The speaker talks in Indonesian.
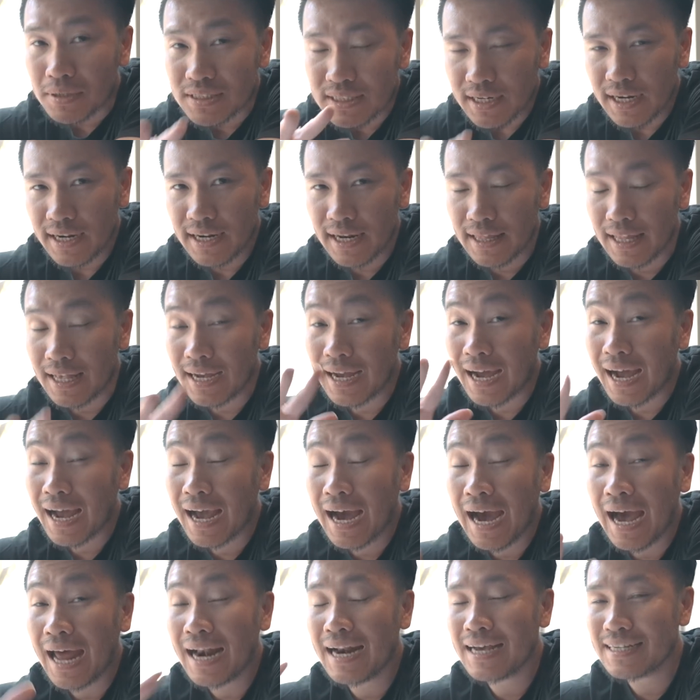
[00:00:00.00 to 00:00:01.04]
besar adalah
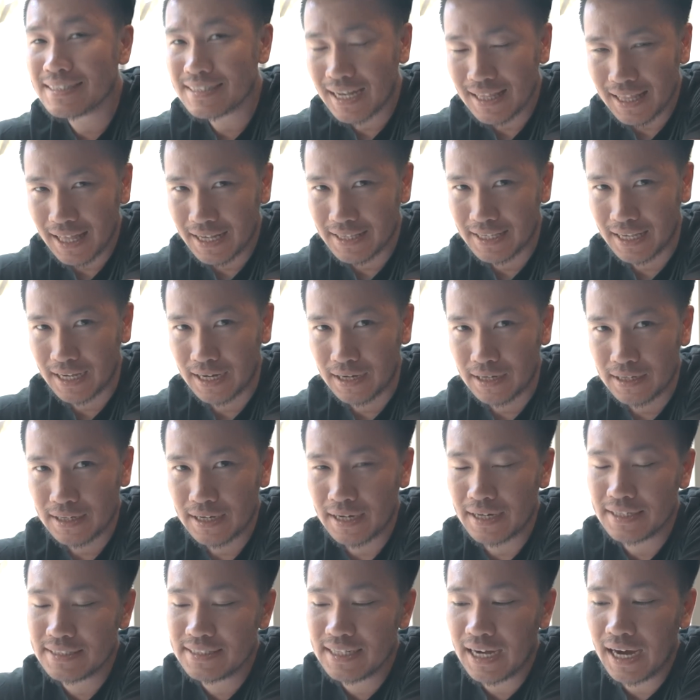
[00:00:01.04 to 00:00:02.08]
kagak ada salahnya
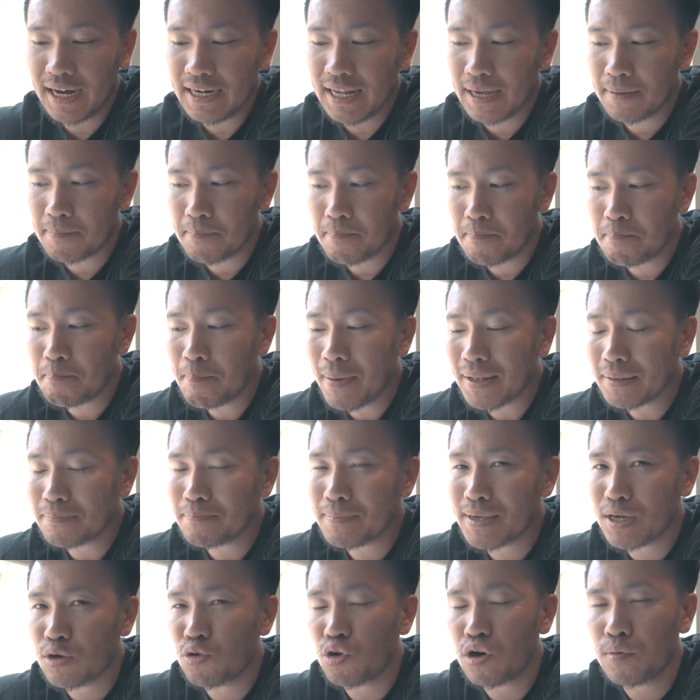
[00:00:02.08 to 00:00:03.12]
kerjaan yang 4
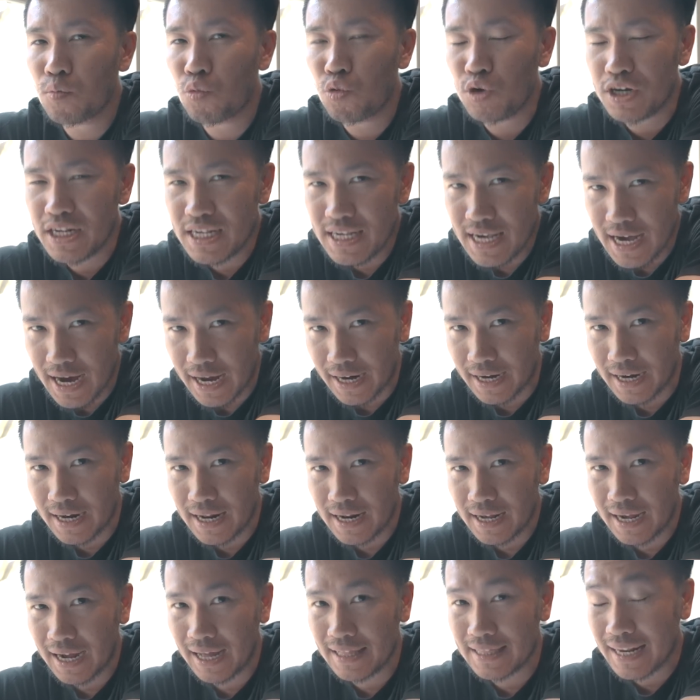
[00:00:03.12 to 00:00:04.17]
minggu kemudian
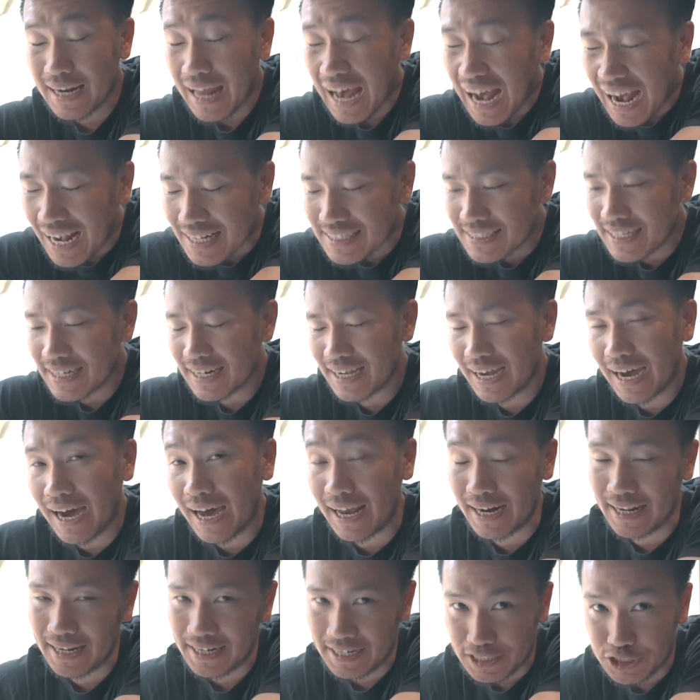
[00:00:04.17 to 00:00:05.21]
kalian hajar ke
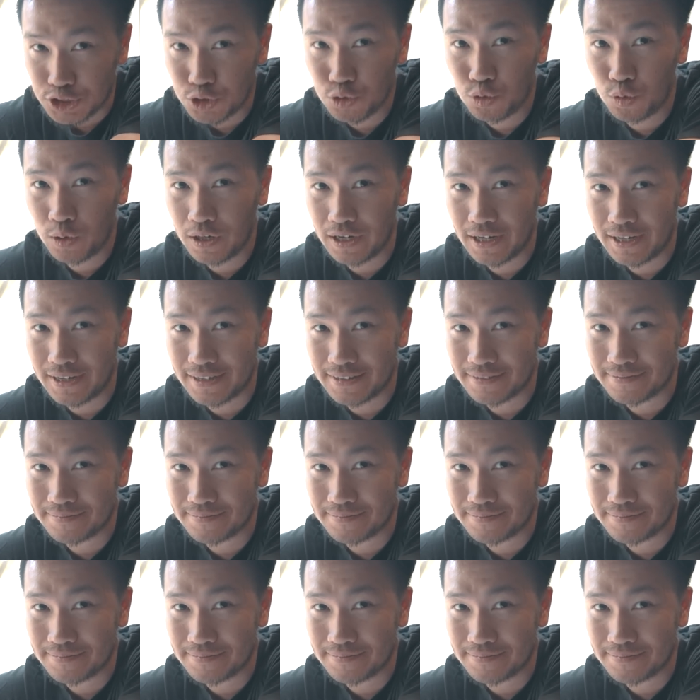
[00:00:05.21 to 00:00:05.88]
hari ini juga.